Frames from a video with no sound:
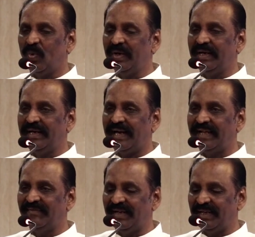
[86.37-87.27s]
உங்கள்
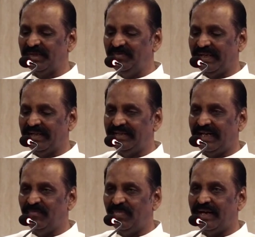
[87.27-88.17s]
அனைவருக்கும் எனது
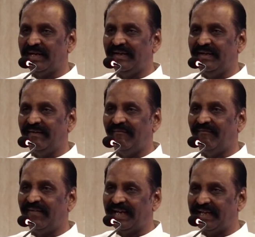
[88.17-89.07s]
அன்பான
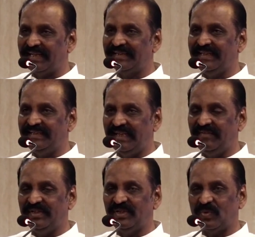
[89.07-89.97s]
வணக்கத்தை
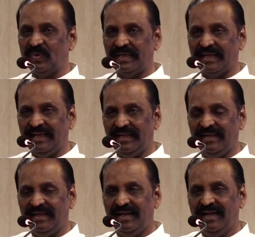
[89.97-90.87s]
தெரிவித்துக் கொள்கிறேன்
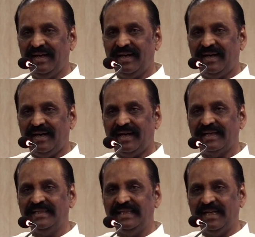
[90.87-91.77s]

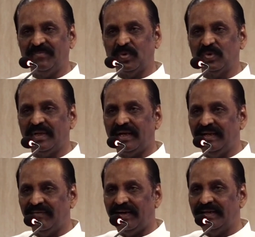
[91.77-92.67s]
ஆங்கில
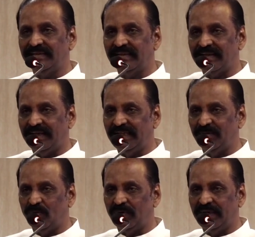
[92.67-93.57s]
புத்தாண்டு
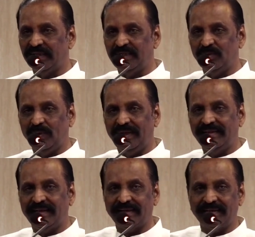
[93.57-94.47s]
வாழ்த்துக்களையும் உங்களுக்கு
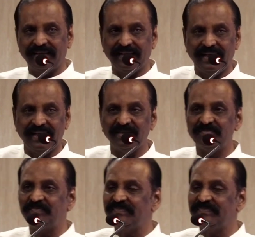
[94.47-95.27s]
உரித்தாக்குகிறேன்